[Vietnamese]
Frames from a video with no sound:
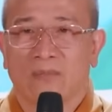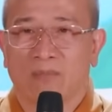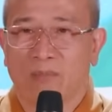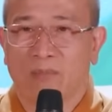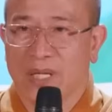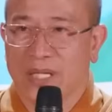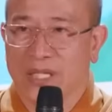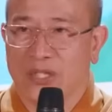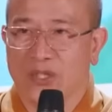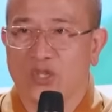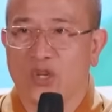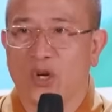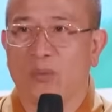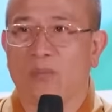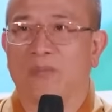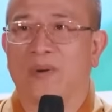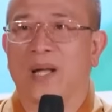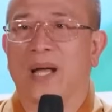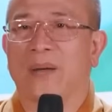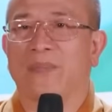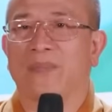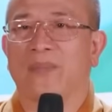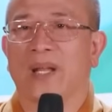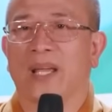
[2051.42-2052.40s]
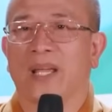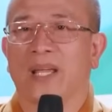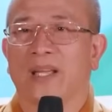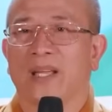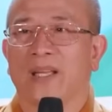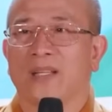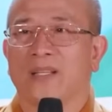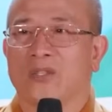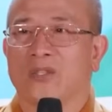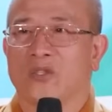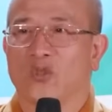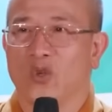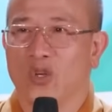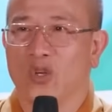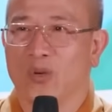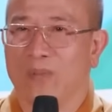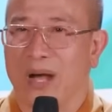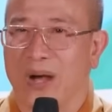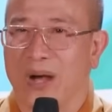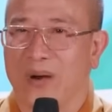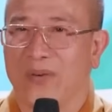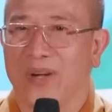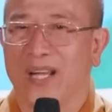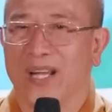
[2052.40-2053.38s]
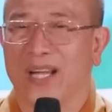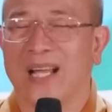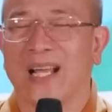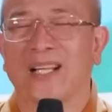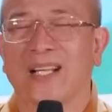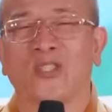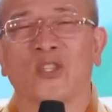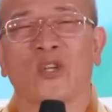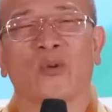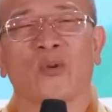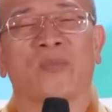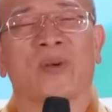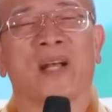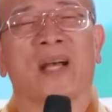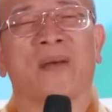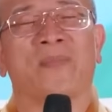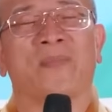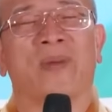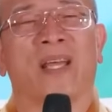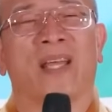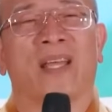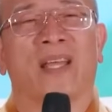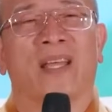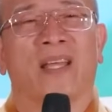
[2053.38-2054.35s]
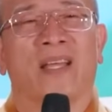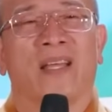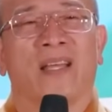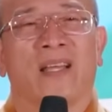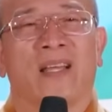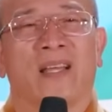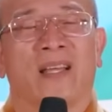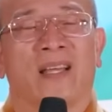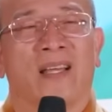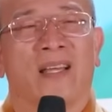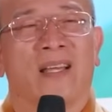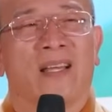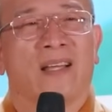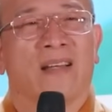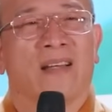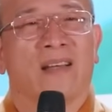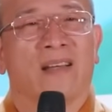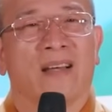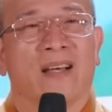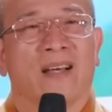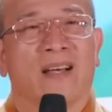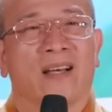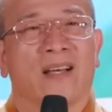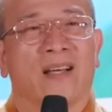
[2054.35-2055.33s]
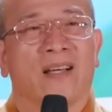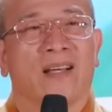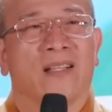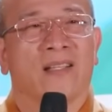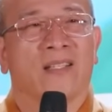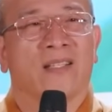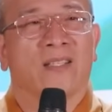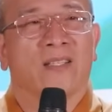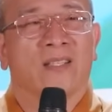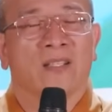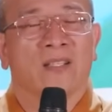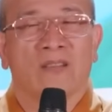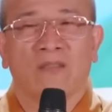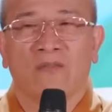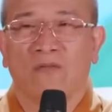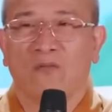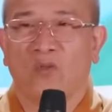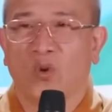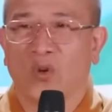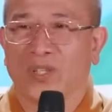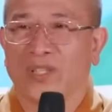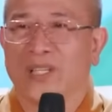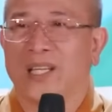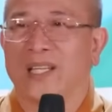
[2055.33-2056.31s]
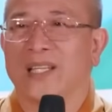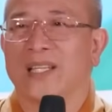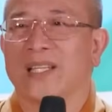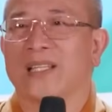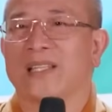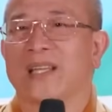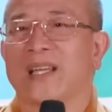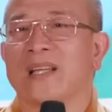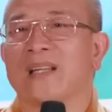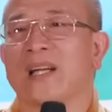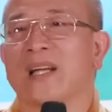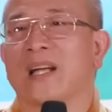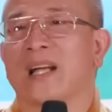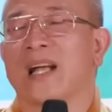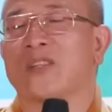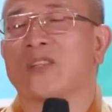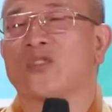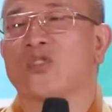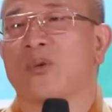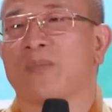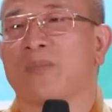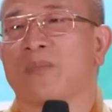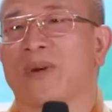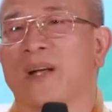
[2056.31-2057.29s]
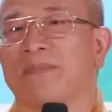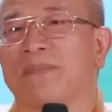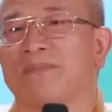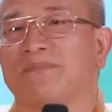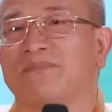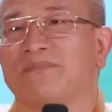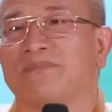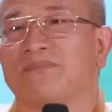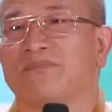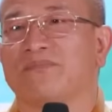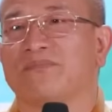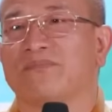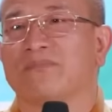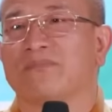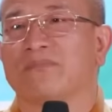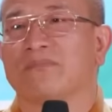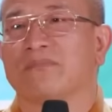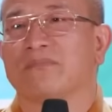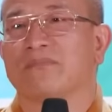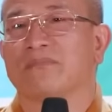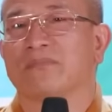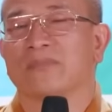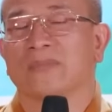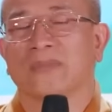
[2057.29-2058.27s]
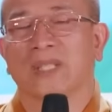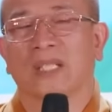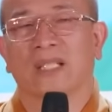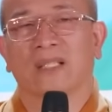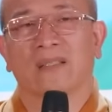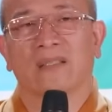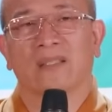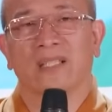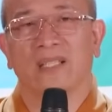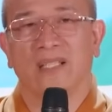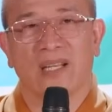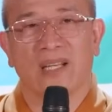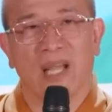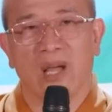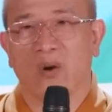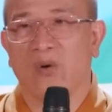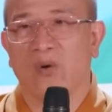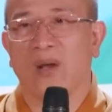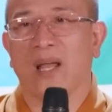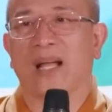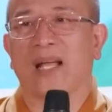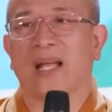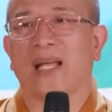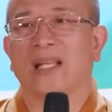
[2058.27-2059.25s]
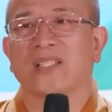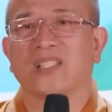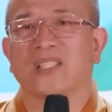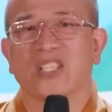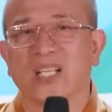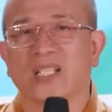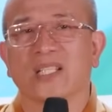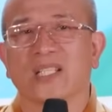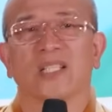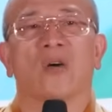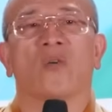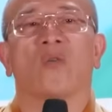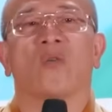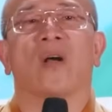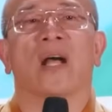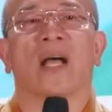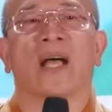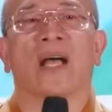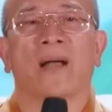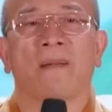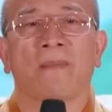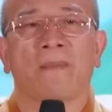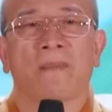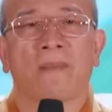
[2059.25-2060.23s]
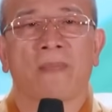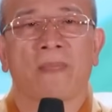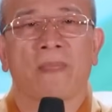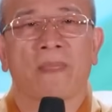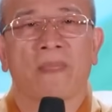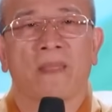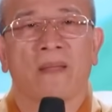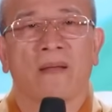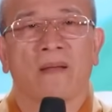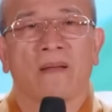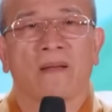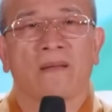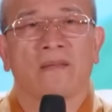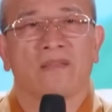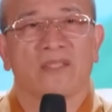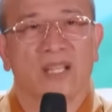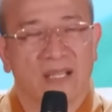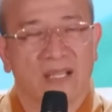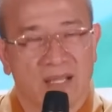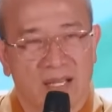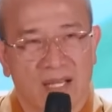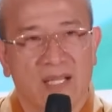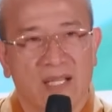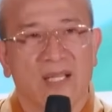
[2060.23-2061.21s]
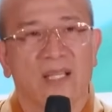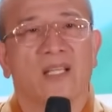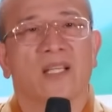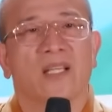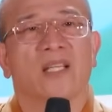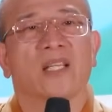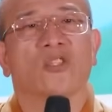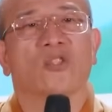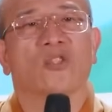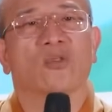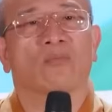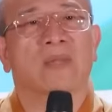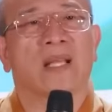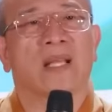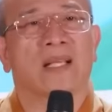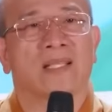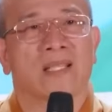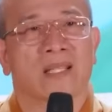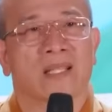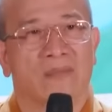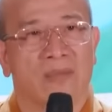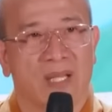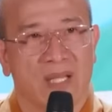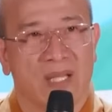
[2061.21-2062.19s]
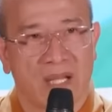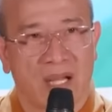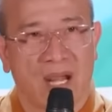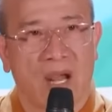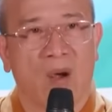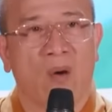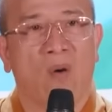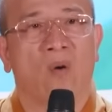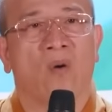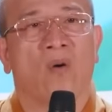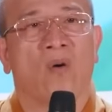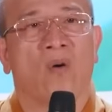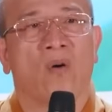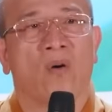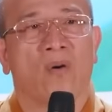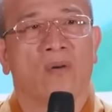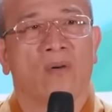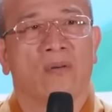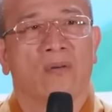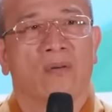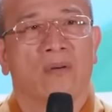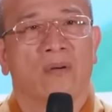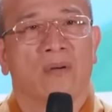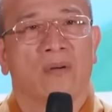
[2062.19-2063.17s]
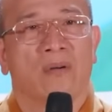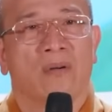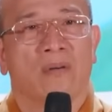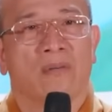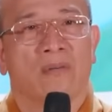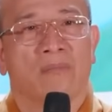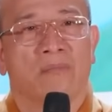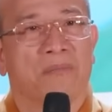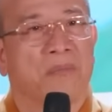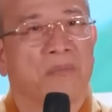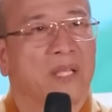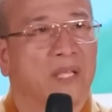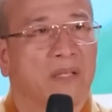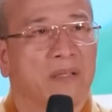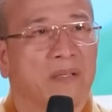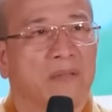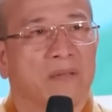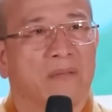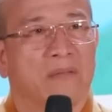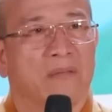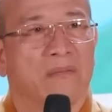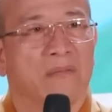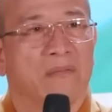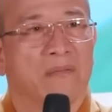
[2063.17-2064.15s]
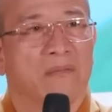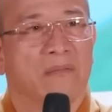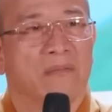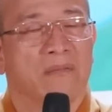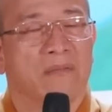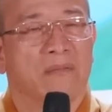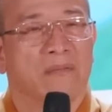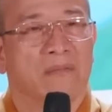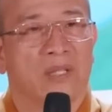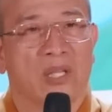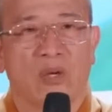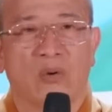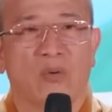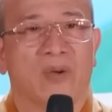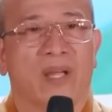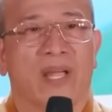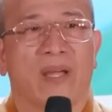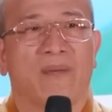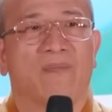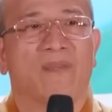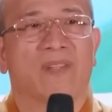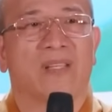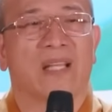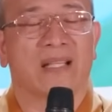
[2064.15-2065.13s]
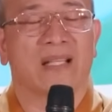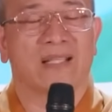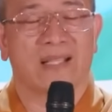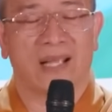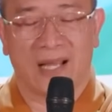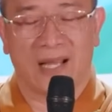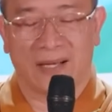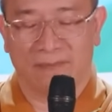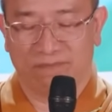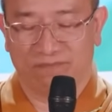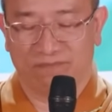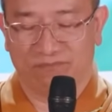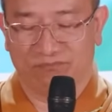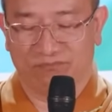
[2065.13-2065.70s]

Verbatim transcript: Mình trộm cắp này, xui bảo người khác trộm cắp này, đó, vui thích khi thấy người khác trộm cắp, đó, thì đều là cái nhân xấu cả. Nhân ấy khiến chúng ta sẽ bị nghèo khổ, bị thiếu kém về tài sản.